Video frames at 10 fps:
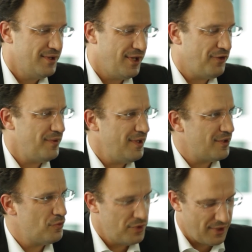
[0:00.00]
Das war
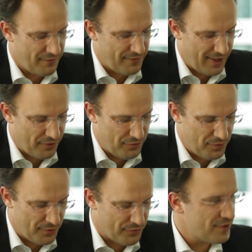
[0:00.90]
eine gute Erfahrung,
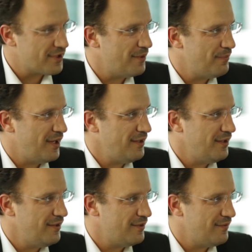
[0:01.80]
über solche
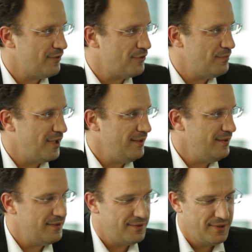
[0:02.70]
Kampagnen was zu
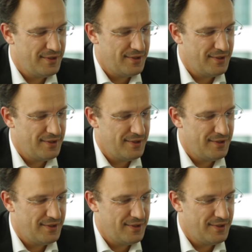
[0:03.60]
machen,